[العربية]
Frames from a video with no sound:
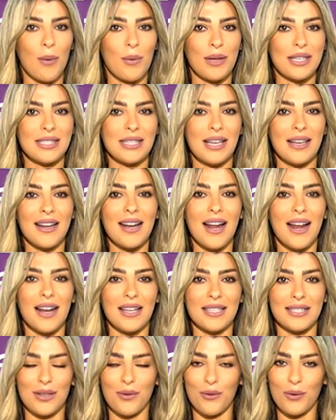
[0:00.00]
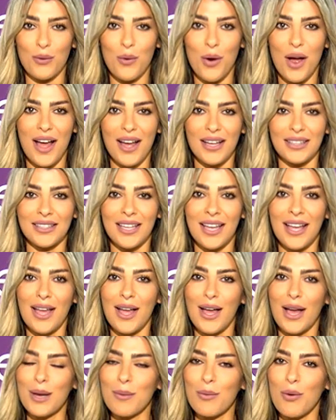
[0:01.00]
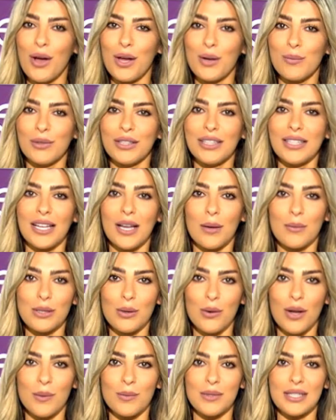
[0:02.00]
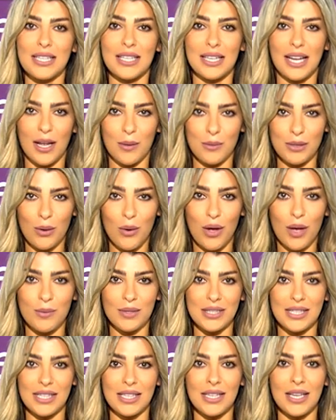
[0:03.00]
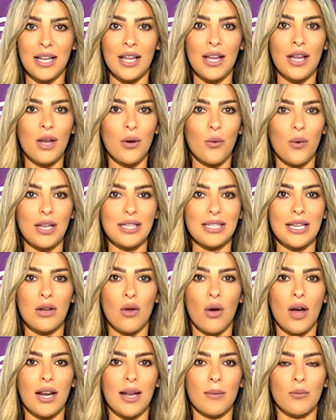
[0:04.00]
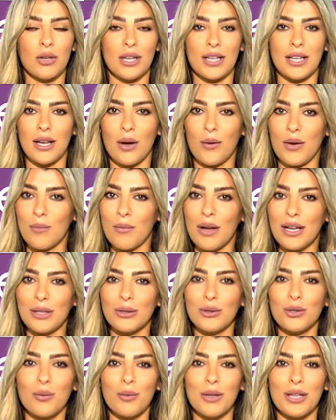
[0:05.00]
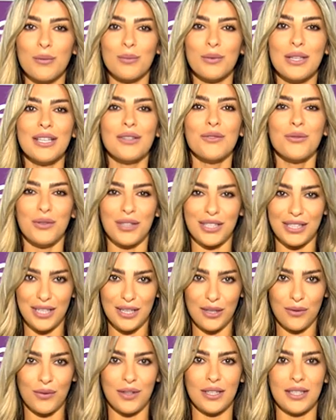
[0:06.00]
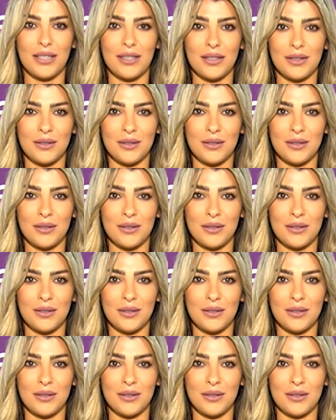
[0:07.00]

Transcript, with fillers: بس سيلر على 01 44 55 55 واحصلوا على مورينجا وين ما كنتوا بلبنان فري دليفري